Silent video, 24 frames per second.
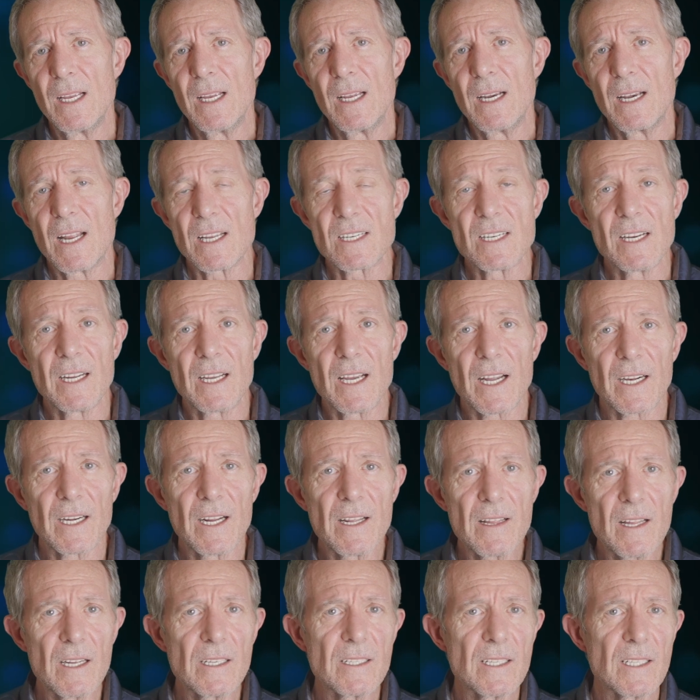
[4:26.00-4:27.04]
Las
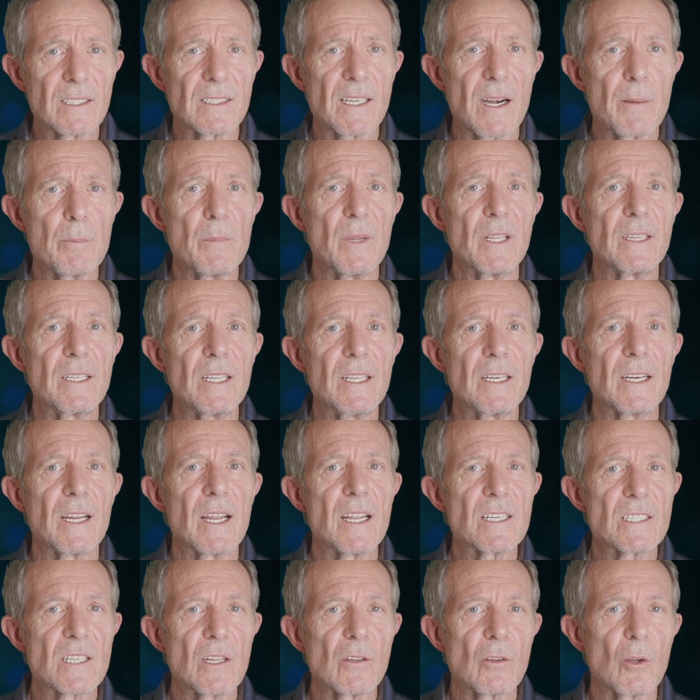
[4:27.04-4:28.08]
encargadas de transmitir
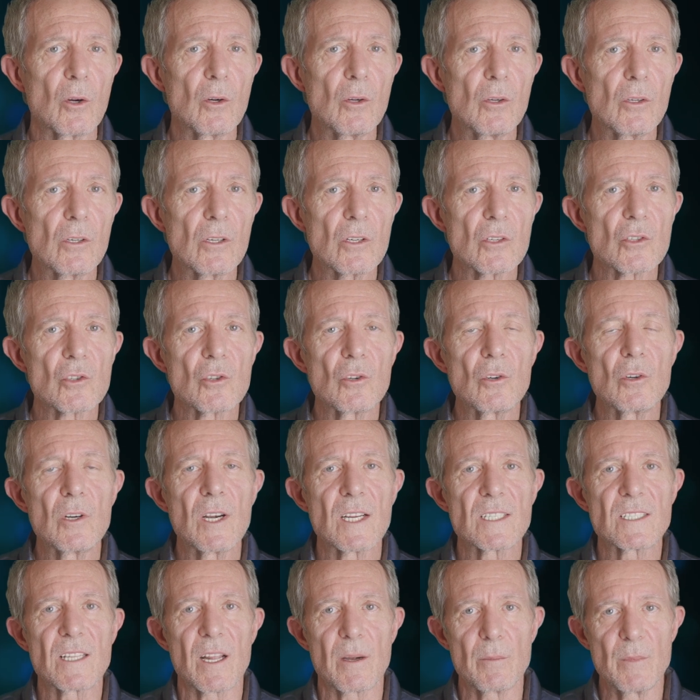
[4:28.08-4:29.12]
ese dolor son
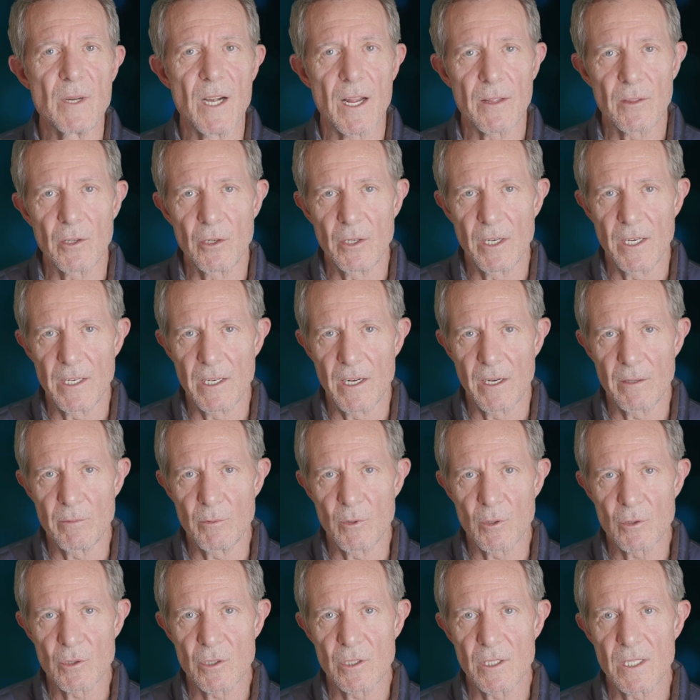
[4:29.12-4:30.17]
las terminaciones
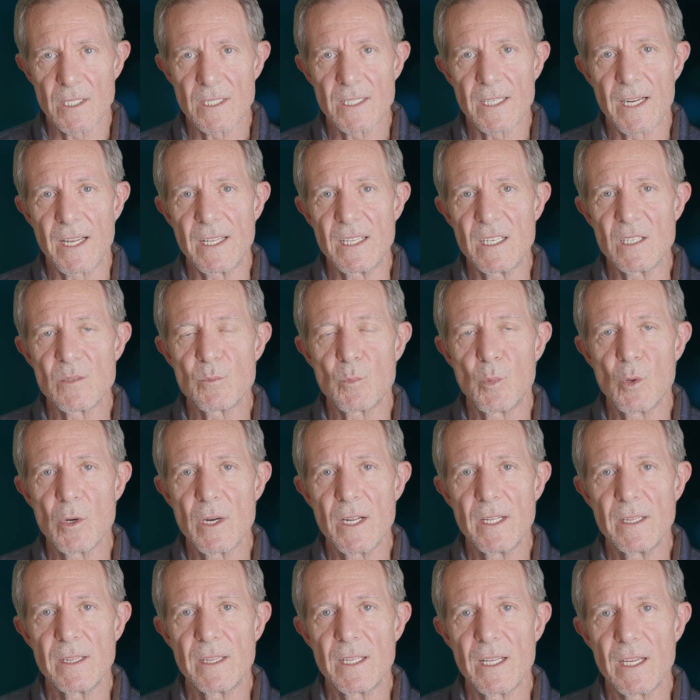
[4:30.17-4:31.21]
nerviosas, que
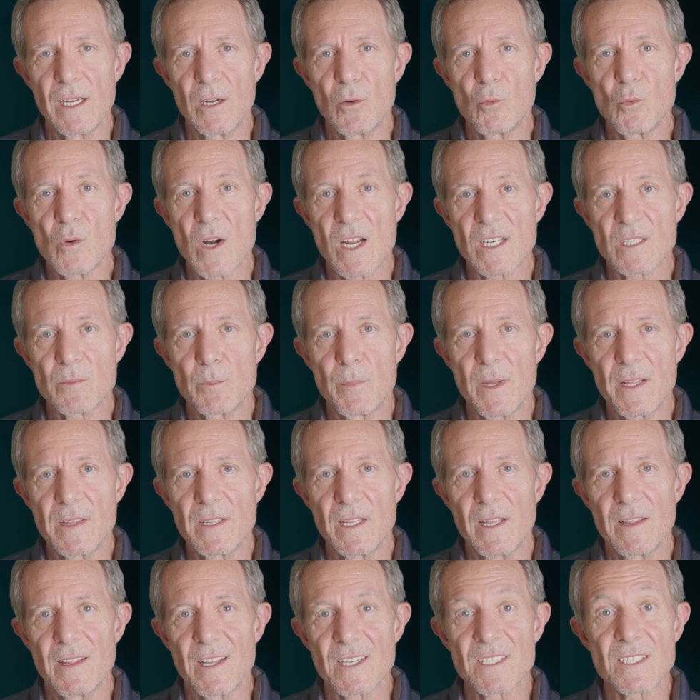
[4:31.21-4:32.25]
disponen de una
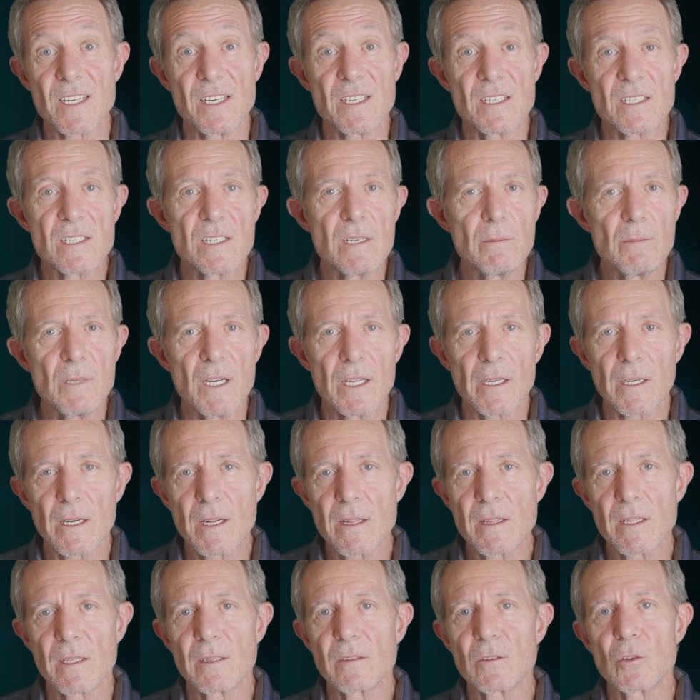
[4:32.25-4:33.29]
especie de sensibles
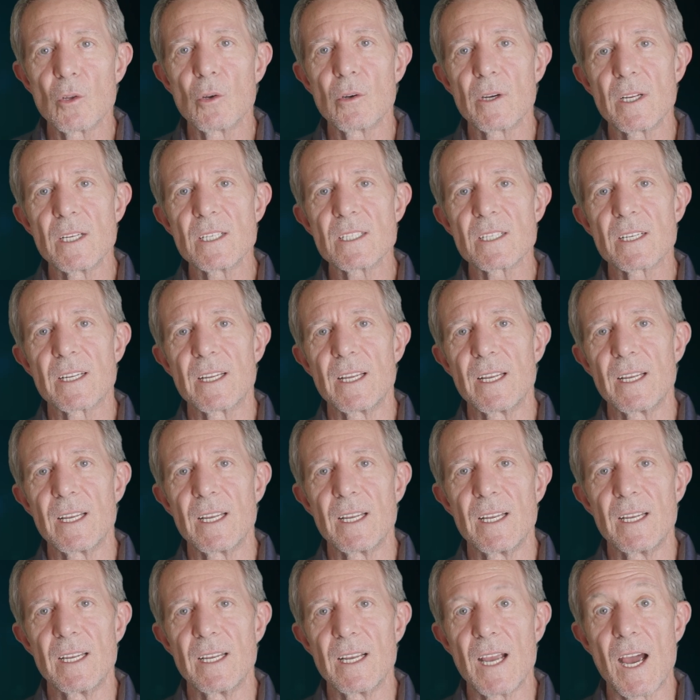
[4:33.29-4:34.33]
receptores que
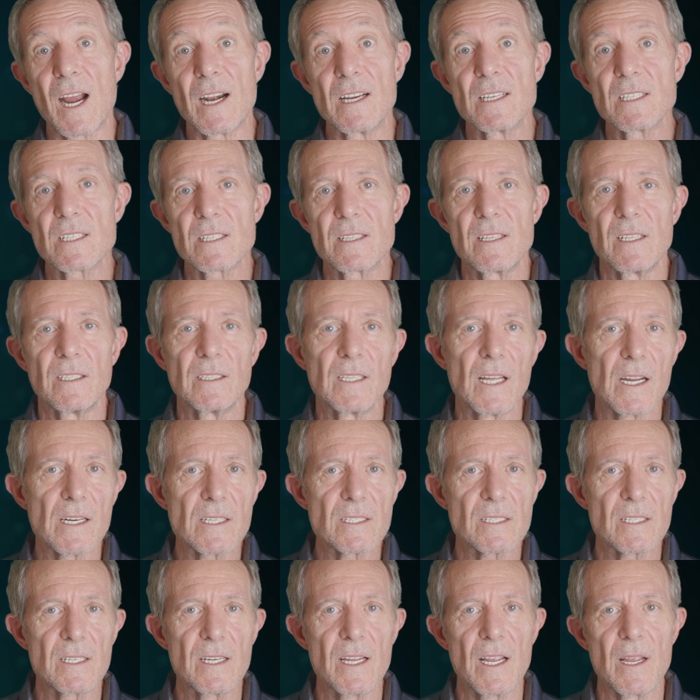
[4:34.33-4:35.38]
eh, al
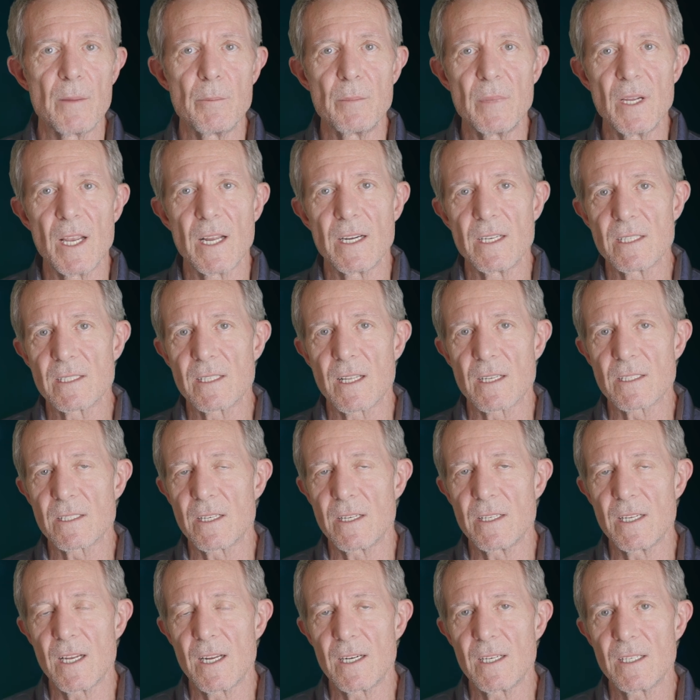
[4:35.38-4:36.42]
excitarse envían estas
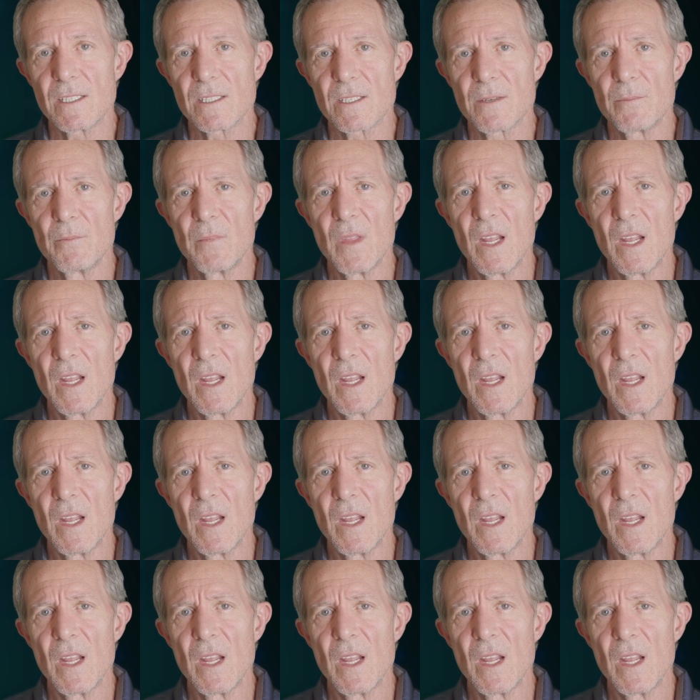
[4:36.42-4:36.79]
señales.